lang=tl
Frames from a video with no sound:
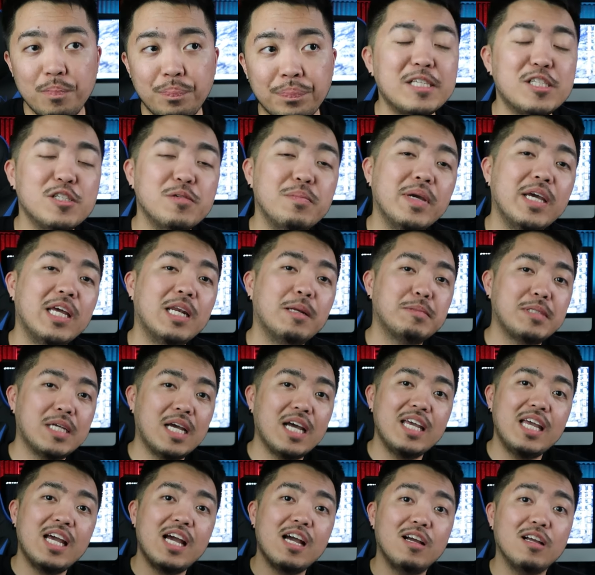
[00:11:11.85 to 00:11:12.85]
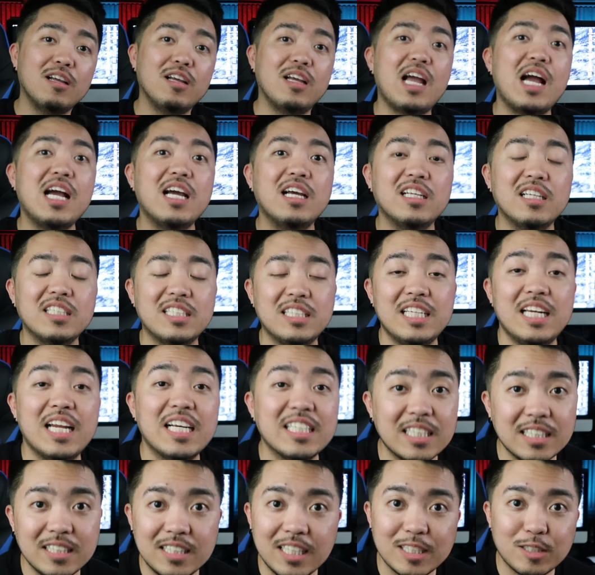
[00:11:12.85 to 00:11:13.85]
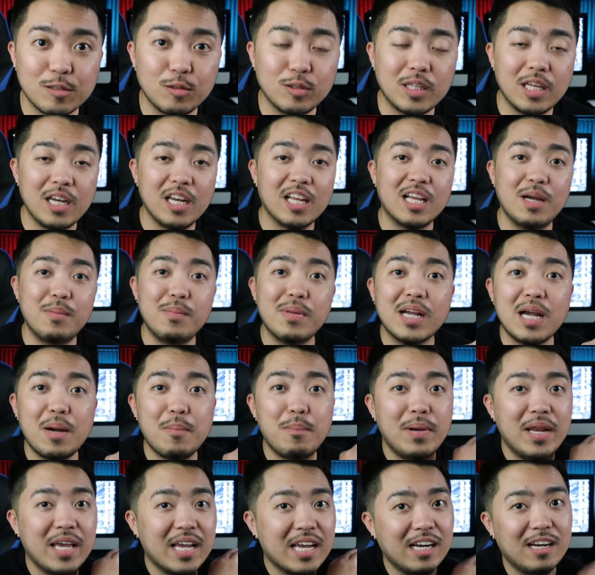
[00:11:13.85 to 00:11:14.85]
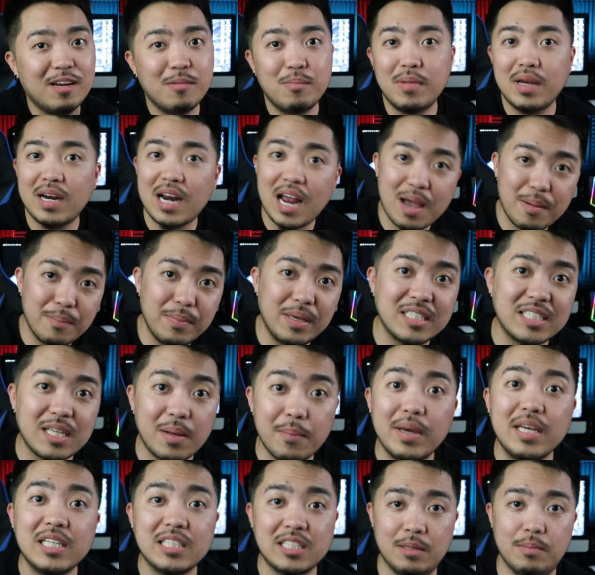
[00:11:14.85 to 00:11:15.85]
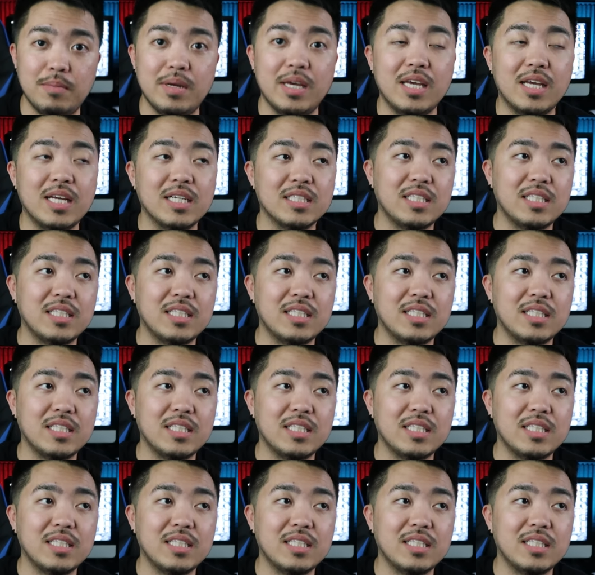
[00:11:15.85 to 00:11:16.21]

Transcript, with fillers: Medyo mahirap siya, kaya ang, ang sinasuggest ko talaga, mag-apply ka ng marami, sabay-sabay.